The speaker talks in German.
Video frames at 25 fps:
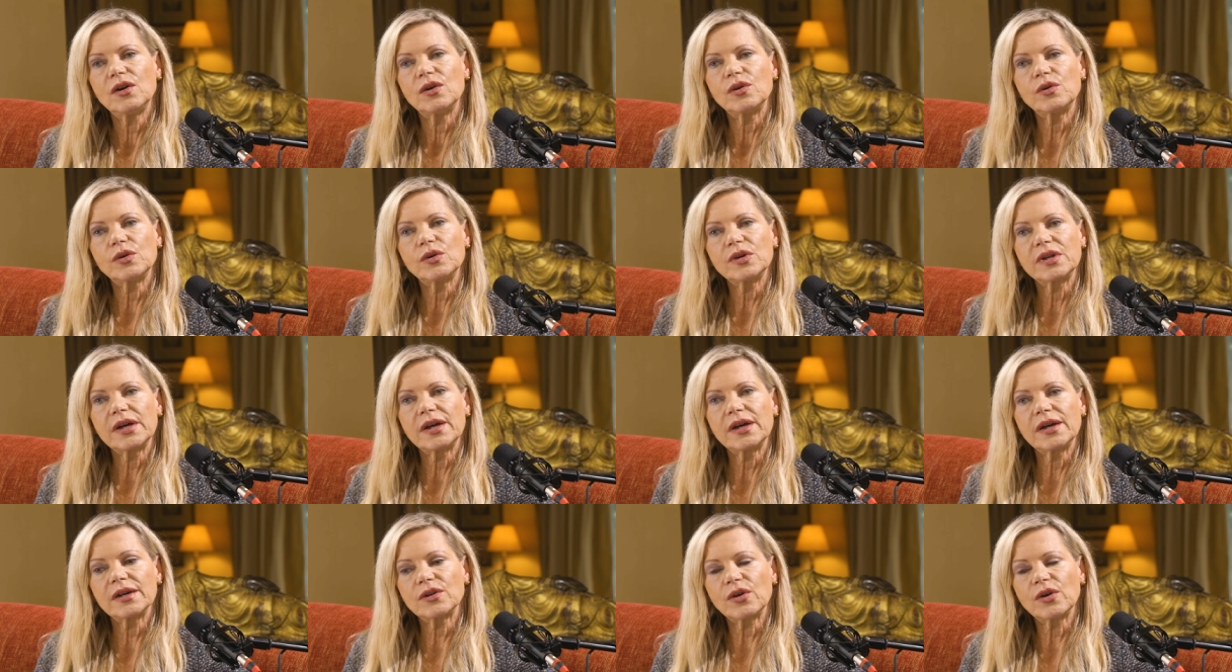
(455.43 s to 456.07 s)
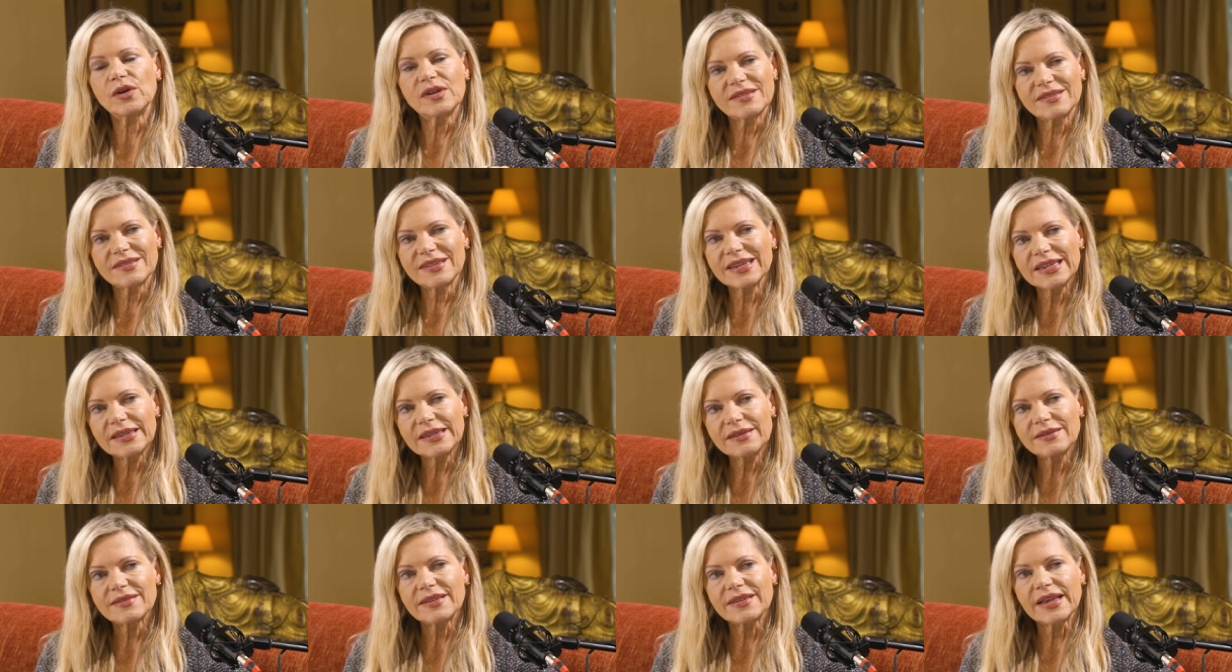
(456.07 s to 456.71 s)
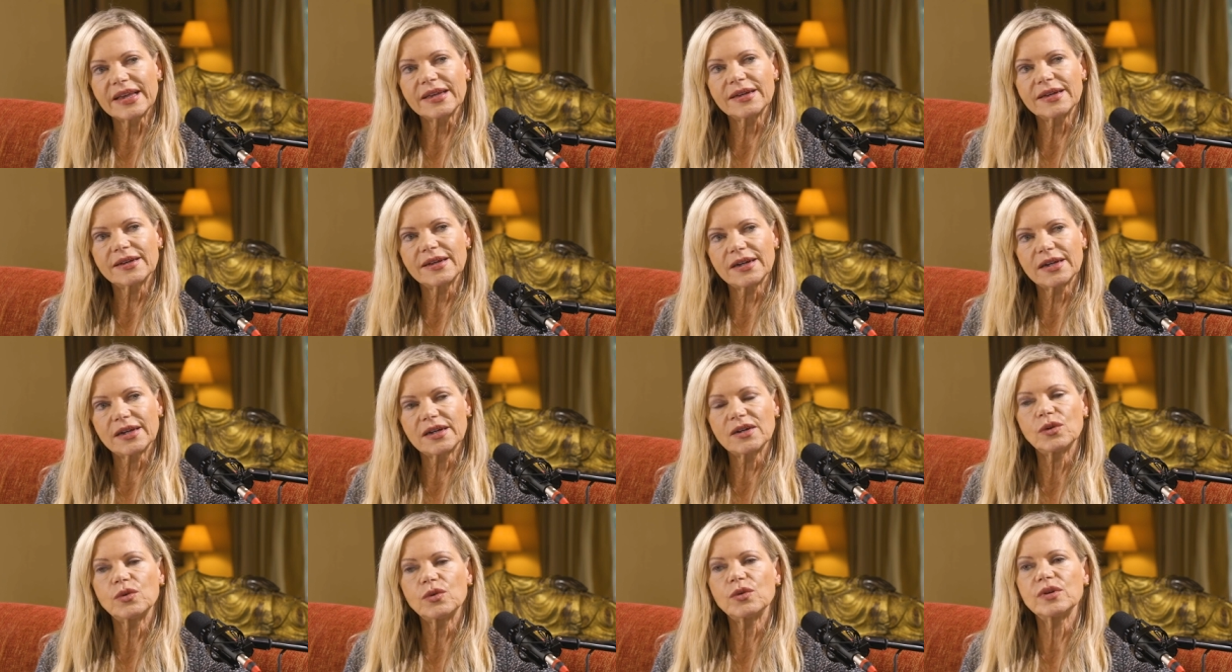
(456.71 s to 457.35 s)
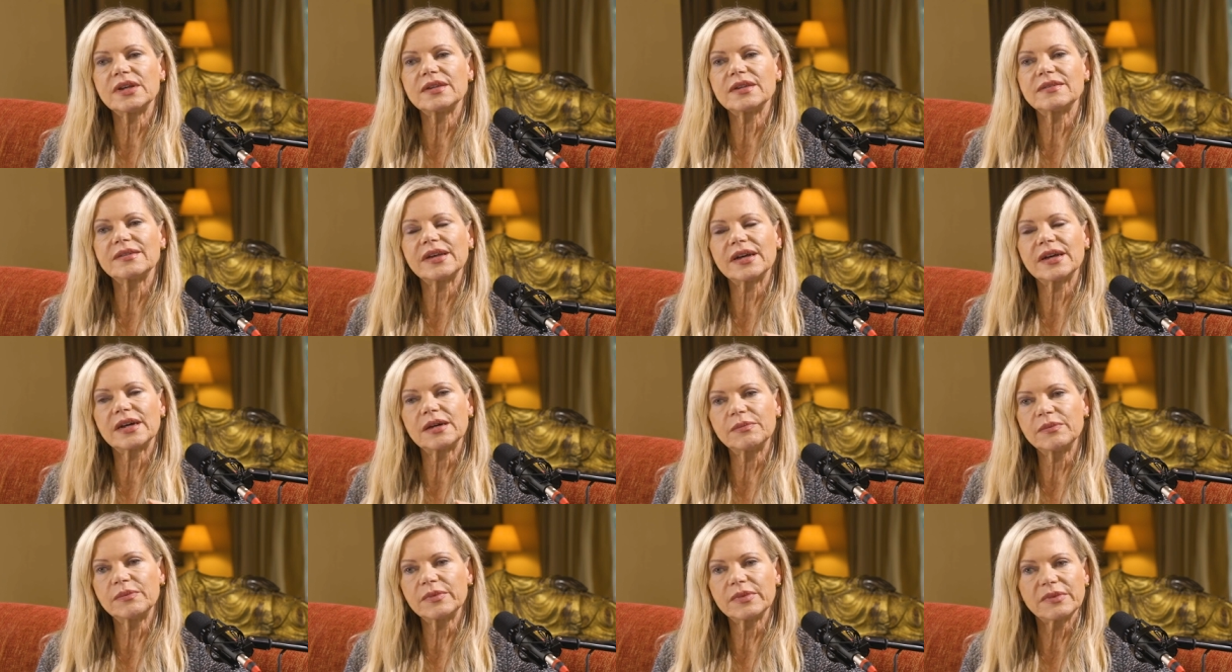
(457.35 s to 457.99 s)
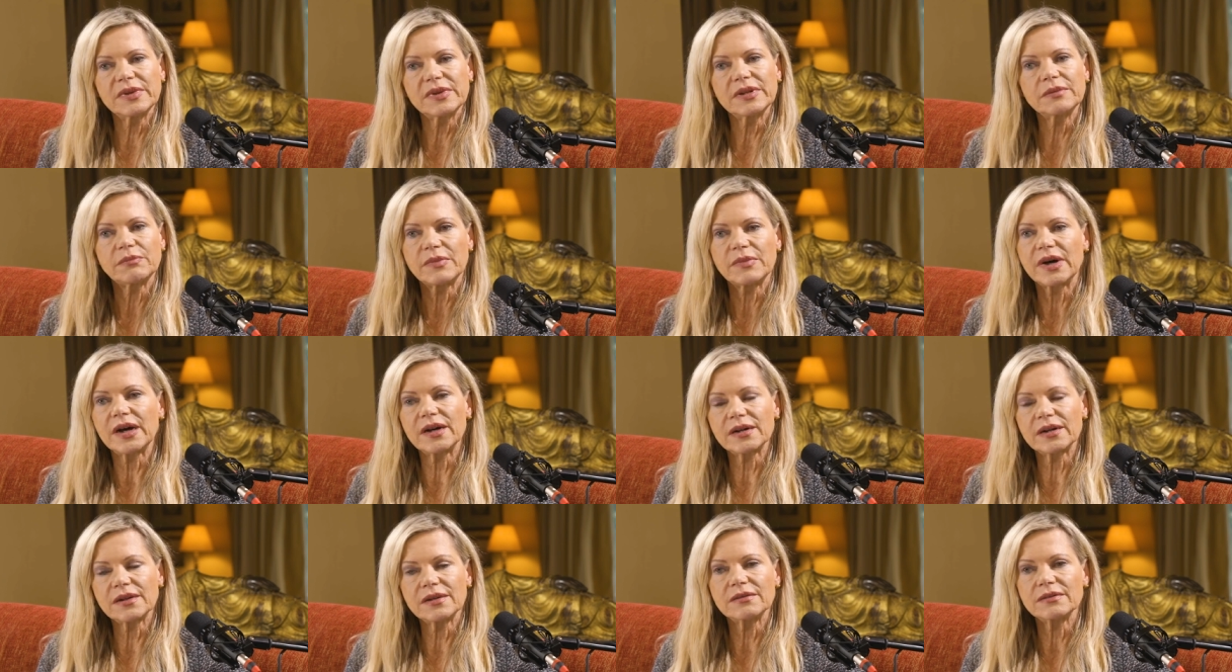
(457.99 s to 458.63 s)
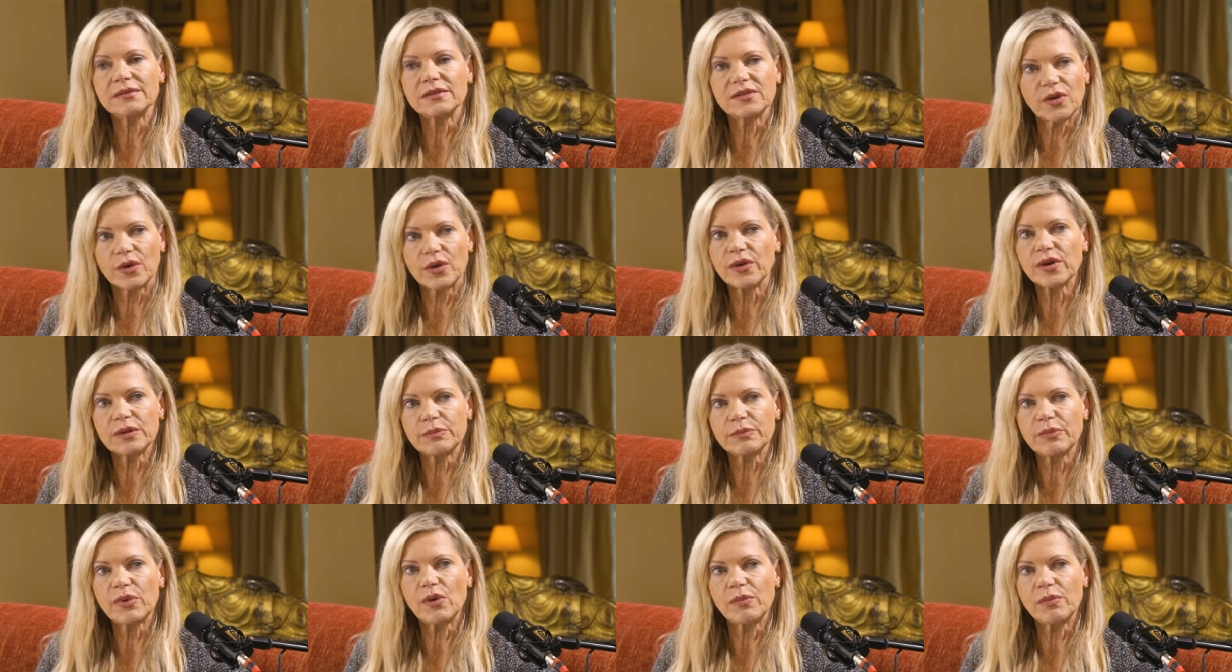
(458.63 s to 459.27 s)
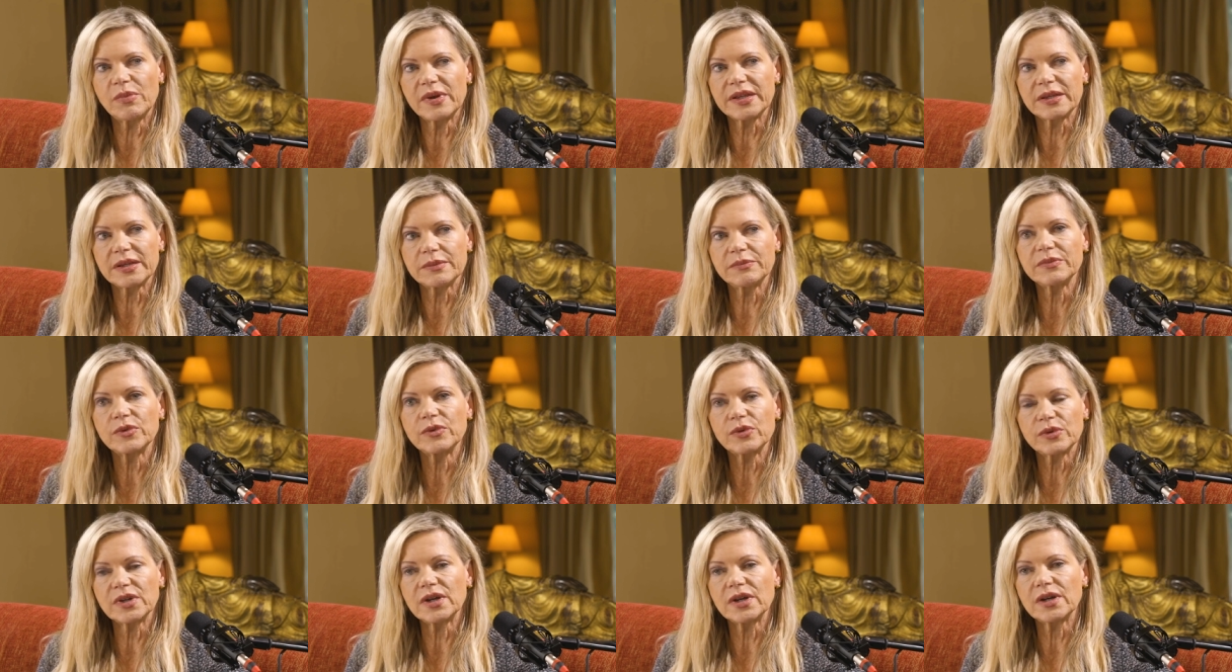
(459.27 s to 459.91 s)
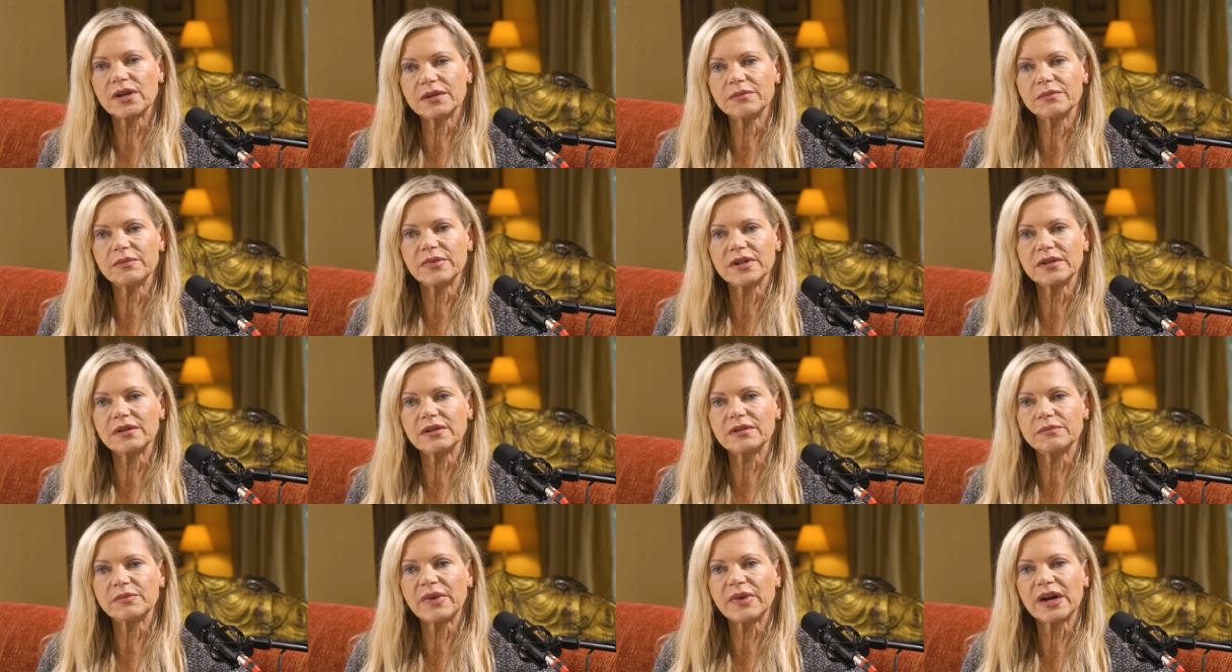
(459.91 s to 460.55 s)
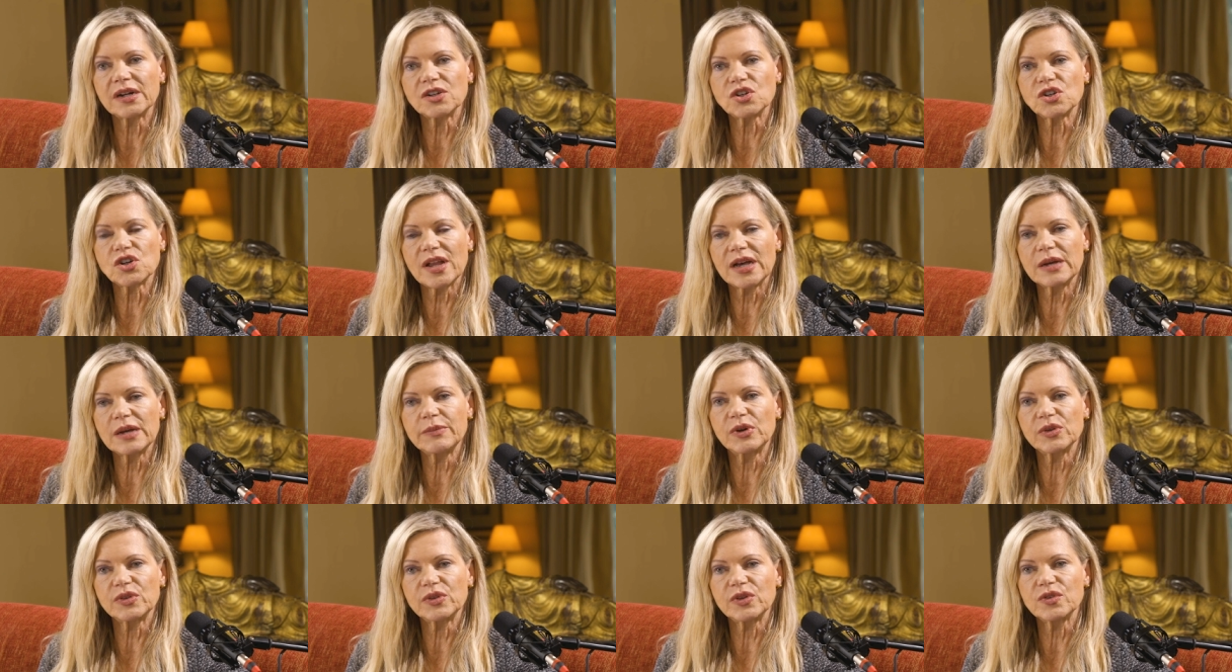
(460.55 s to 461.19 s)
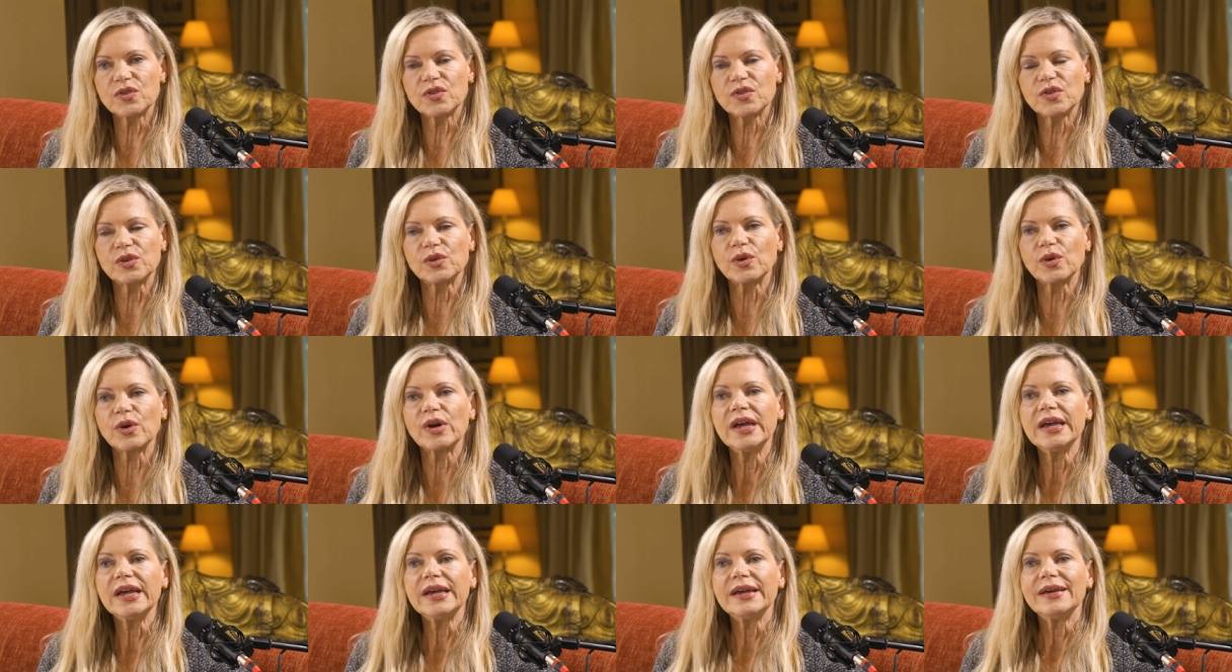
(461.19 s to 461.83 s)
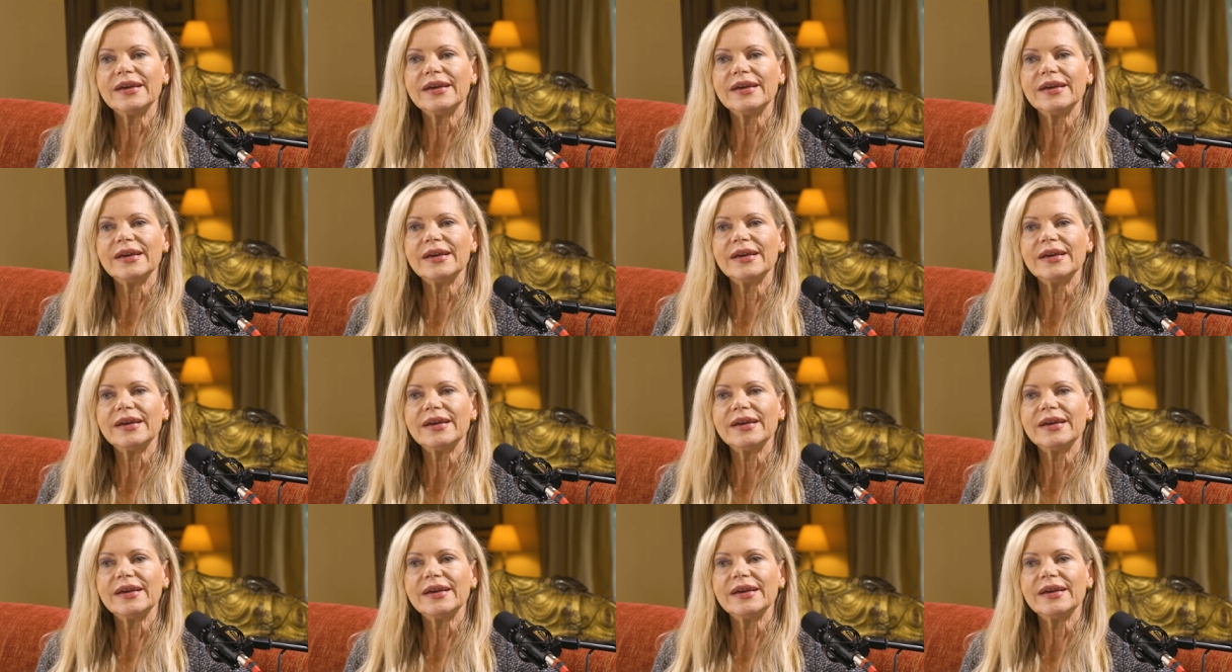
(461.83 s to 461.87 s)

oder Cholesterinsenker oder sie haben ein Magensäureproblem oder eine Magenschleimhautentzündung,